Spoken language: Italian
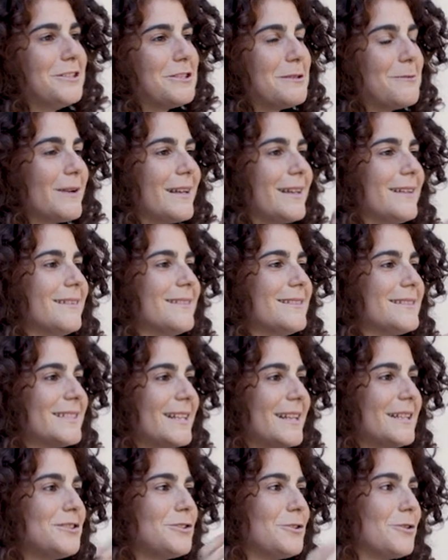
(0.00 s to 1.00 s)
diciamo che
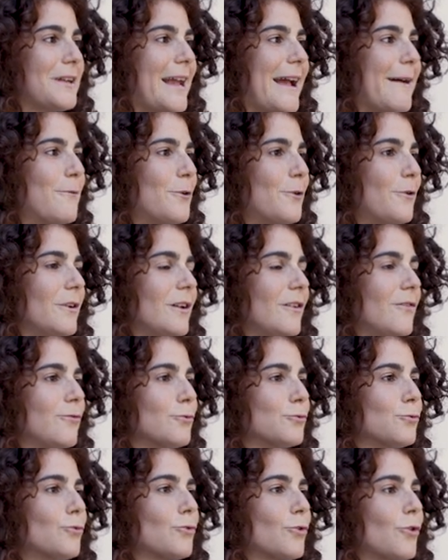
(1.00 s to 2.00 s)
selezioniamo il
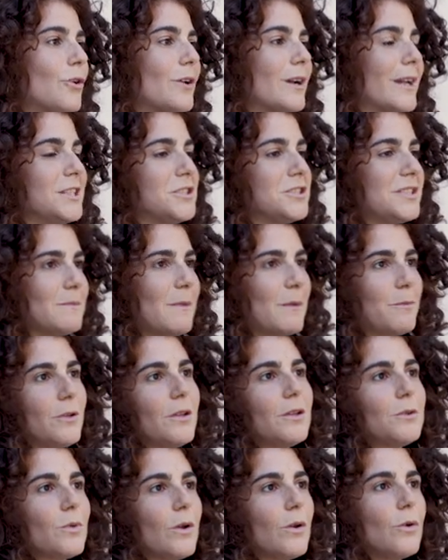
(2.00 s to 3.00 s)
futuro che ci sembra
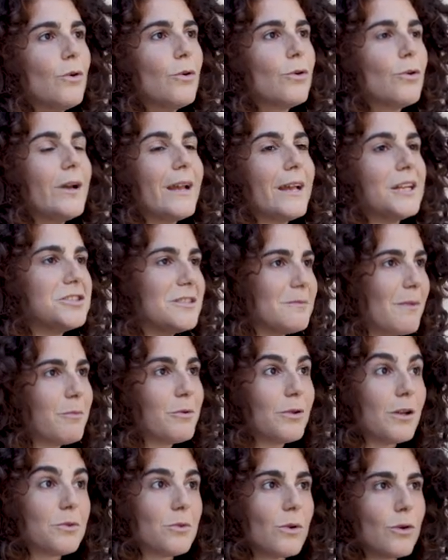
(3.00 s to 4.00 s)
più adatto a loro e che ci sembra
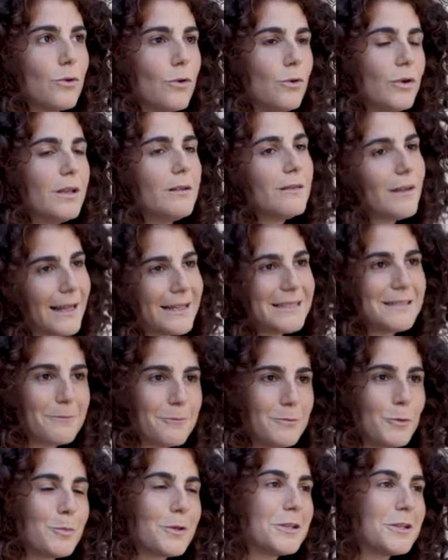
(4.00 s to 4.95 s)
più adatto a noi, anzi più